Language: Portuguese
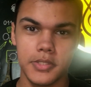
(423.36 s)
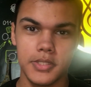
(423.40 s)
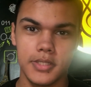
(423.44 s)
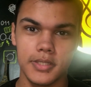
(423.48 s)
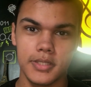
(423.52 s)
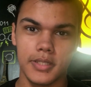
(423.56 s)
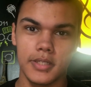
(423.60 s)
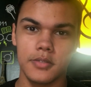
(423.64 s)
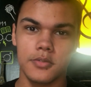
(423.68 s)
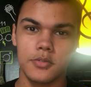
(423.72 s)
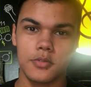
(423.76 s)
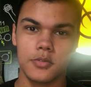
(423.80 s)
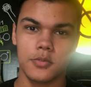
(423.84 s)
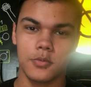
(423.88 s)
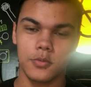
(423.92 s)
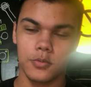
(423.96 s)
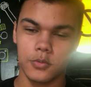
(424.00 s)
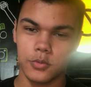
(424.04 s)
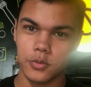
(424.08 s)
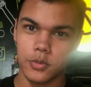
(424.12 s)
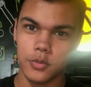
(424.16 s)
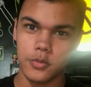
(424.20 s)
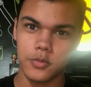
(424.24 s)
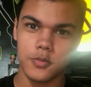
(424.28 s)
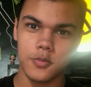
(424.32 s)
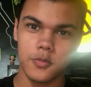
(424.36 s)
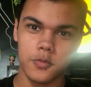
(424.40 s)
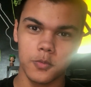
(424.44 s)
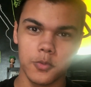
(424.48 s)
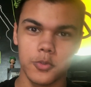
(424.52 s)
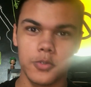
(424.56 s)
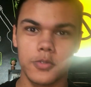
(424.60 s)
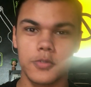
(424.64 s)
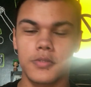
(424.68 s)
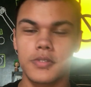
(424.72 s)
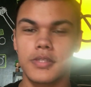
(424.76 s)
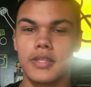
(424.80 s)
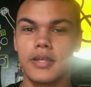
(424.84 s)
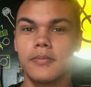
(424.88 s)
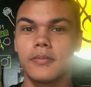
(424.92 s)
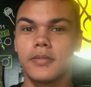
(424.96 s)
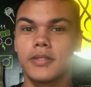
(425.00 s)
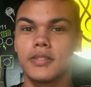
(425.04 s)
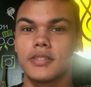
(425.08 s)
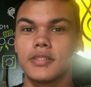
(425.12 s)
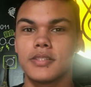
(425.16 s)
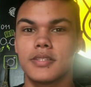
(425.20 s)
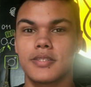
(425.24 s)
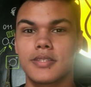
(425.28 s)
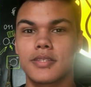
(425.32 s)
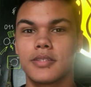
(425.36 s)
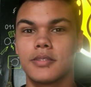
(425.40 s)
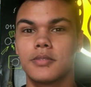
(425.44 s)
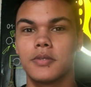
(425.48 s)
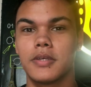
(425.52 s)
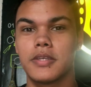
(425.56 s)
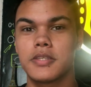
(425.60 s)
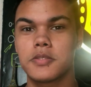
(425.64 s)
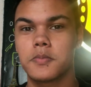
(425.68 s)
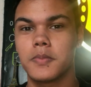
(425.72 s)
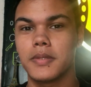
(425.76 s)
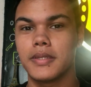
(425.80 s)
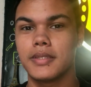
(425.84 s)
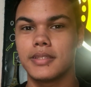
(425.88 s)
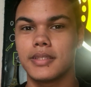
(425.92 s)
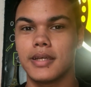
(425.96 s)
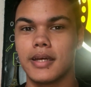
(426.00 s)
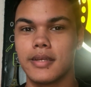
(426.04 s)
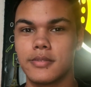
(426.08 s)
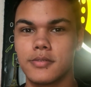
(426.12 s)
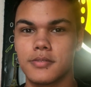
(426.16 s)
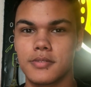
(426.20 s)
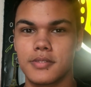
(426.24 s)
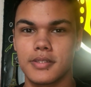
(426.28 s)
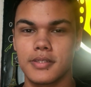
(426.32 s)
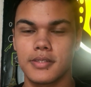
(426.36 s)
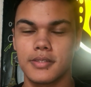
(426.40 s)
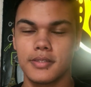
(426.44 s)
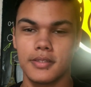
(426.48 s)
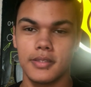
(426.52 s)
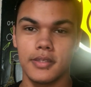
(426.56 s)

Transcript: de anos, com todos os músicos da banda já sendo respeitados, né?